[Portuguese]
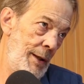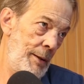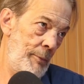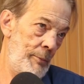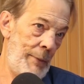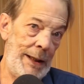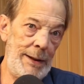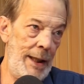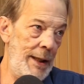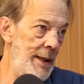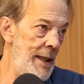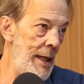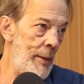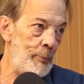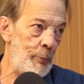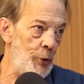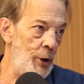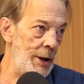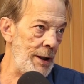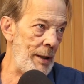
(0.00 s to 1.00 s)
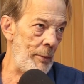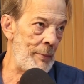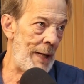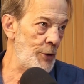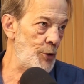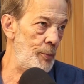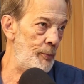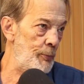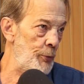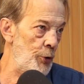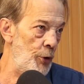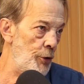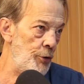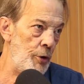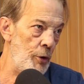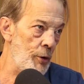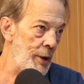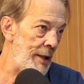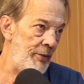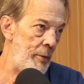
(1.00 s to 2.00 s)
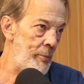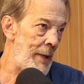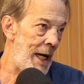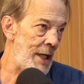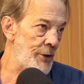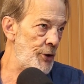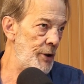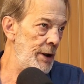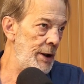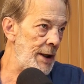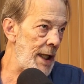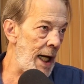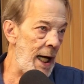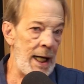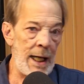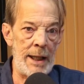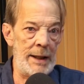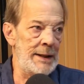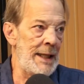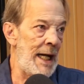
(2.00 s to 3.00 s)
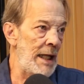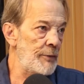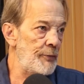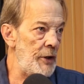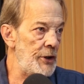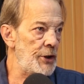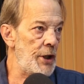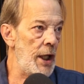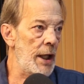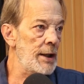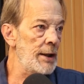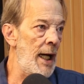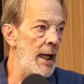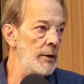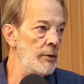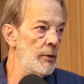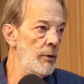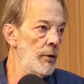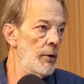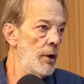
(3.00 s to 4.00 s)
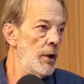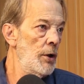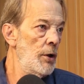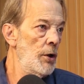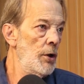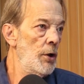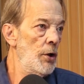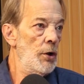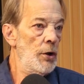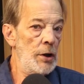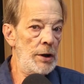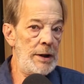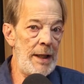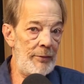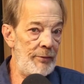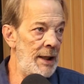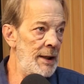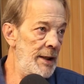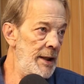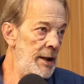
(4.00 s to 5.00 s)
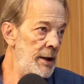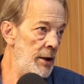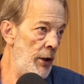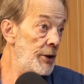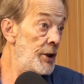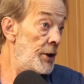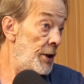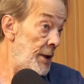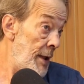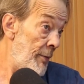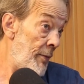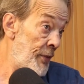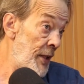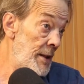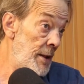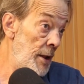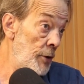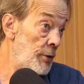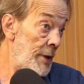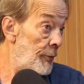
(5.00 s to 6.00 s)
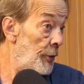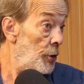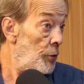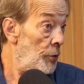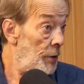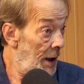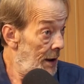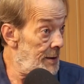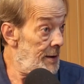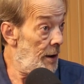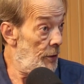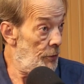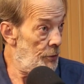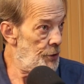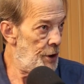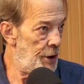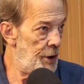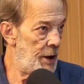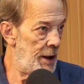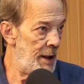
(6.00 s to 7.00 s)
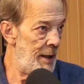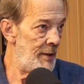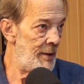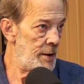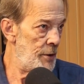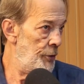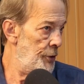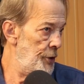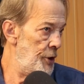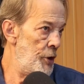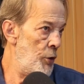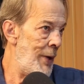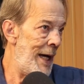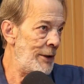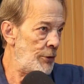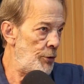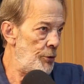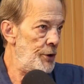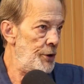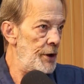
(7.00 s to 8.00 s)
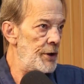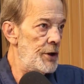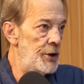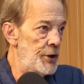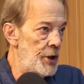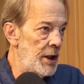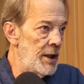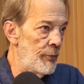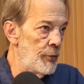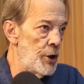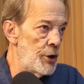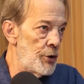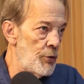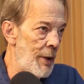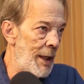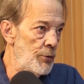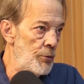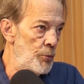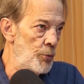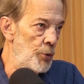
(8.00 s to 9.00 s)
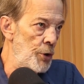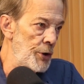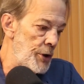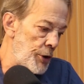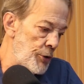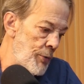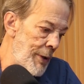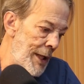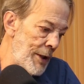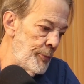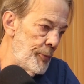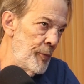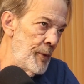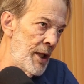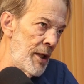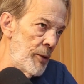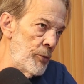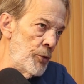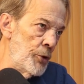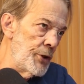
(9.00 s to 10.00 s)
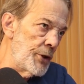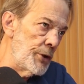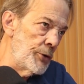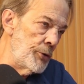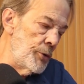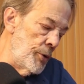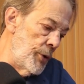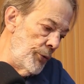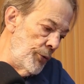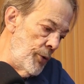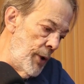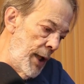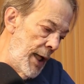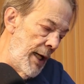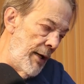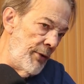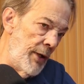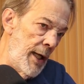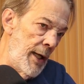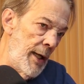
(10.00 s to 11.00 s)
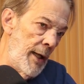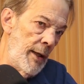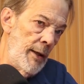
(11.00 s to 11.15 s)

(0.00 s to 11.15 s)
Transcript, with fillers: Bateria pronta, baixo pronto, eu gravei baixo guitarra. Ah, você tinha gravado teclado. baixo guitarra. Tá, tava ali, não, a gente estava fazendo, estava no terceiro dia de gravação. Em quatro dias a gente gravou as quatro músicas, as quatro primeiras músicas do, do Eva.